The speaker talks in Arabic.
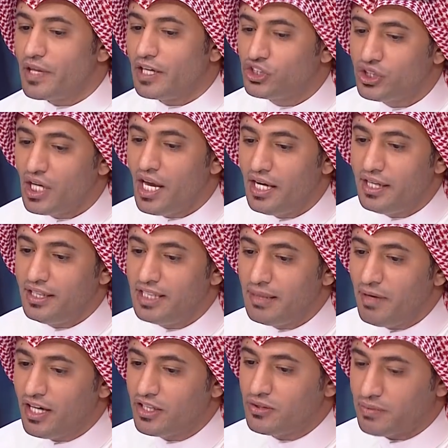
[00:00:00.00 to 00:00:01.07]
الشاعر
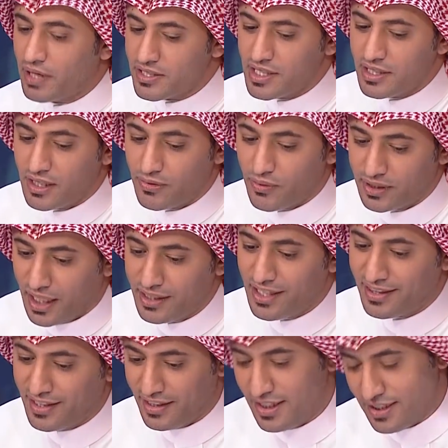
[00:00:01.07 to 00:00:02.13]
عندما يكتب قصيدته وتحدث
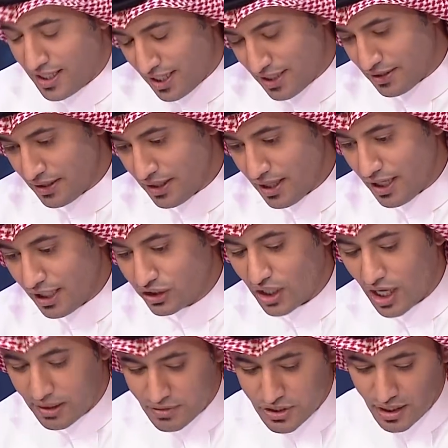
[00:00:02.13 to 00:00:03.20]
تحديدا عن
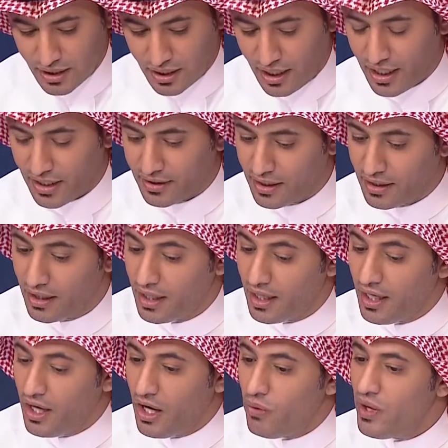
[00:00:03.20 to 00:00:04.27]
الشاعر مشعل الحارثي
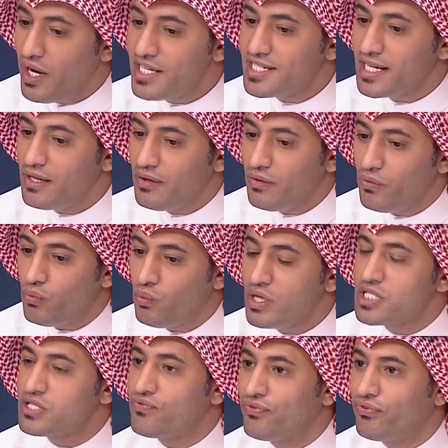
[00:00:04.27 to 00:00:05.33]
هو ليس
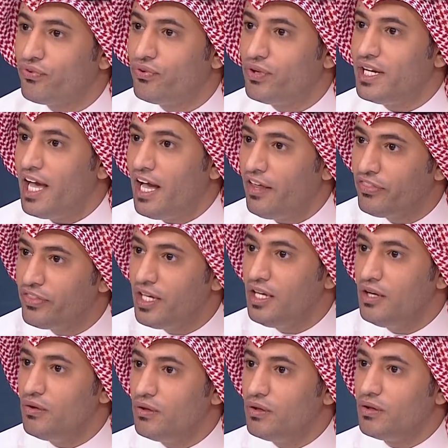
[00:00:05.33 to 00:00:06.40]
وصف
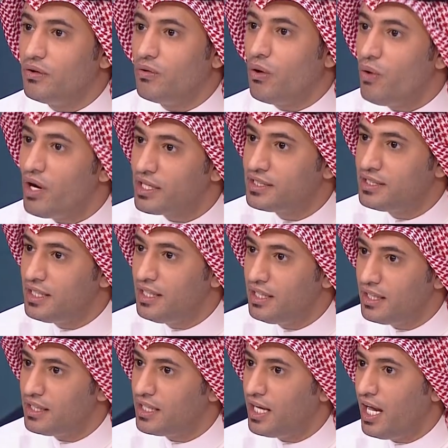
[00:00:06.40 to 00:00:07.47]
لحظي
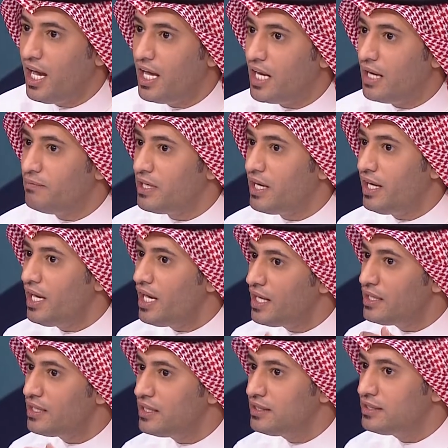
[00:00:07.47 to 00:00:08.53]
ووقتي للحاله بل
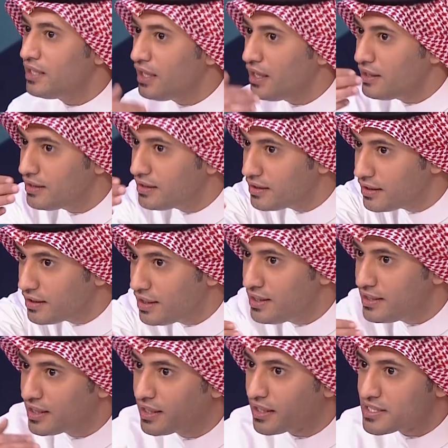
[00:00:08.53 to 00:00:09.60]
احيانا انت
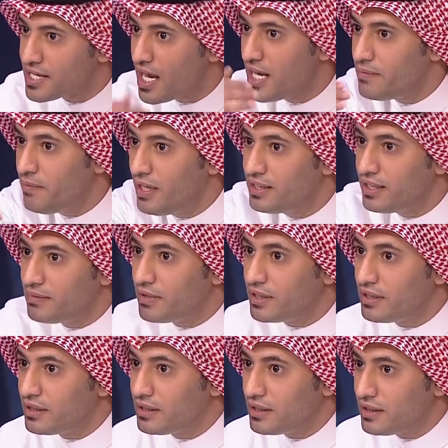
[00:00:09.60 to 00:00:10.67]
عندك رسائل لازم
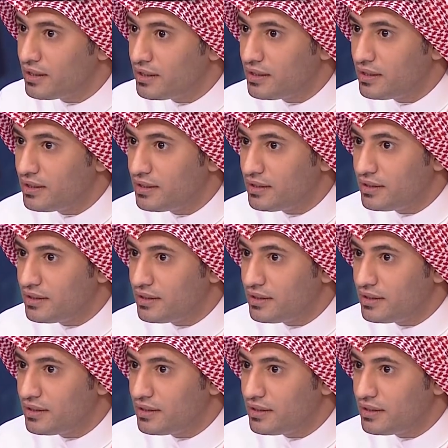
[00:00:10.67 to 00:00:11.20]
يكون لك خط رجعه